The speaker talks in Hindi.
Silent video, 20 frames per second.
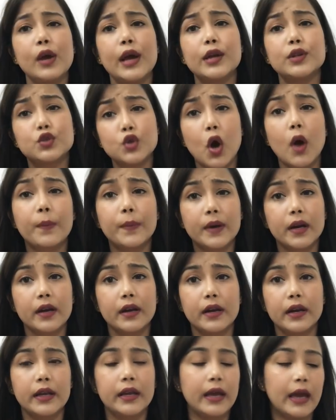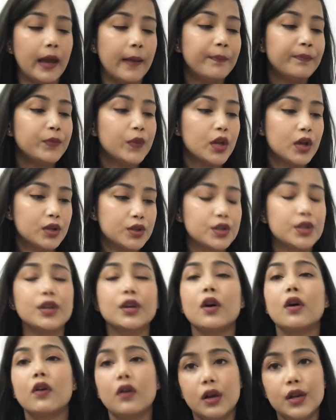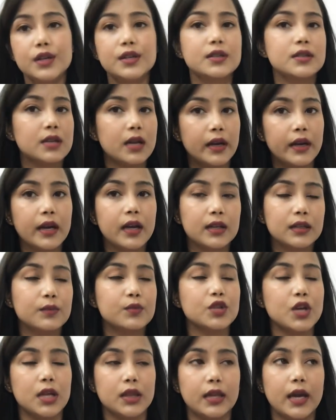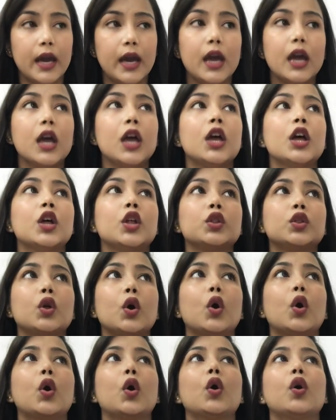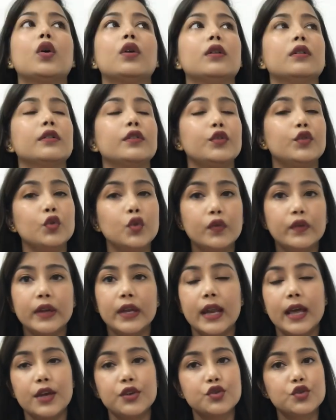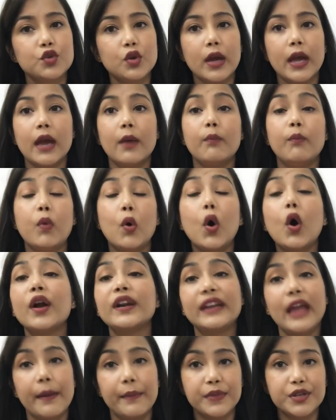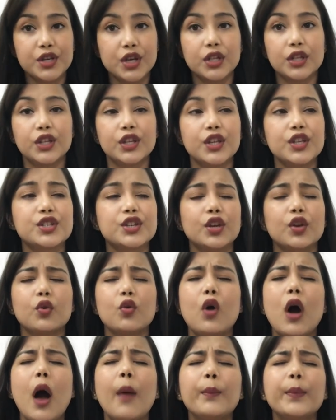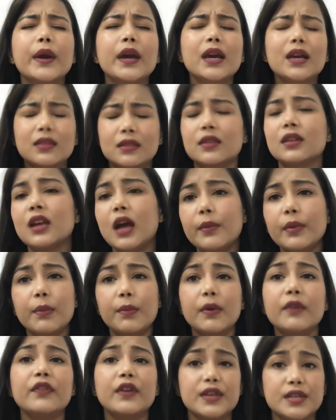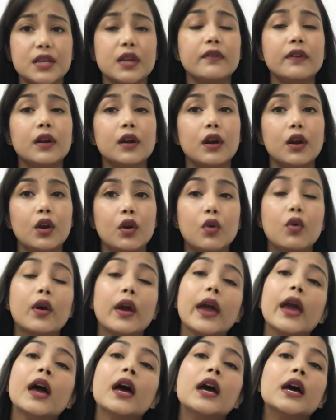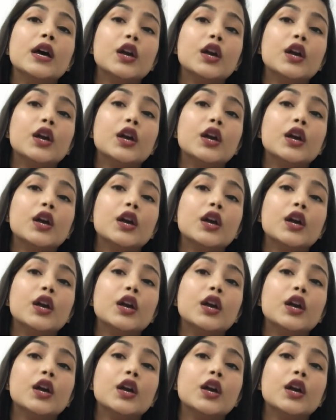जो है जॉब कर रही हैं जिनका कॉलेज स्टडी ख़त्म हो जाता है तो यूवी रेज जो है बहुत डैमेज कर देती है स्किन को आप कितना भी अपना फेस कवर कर लोगे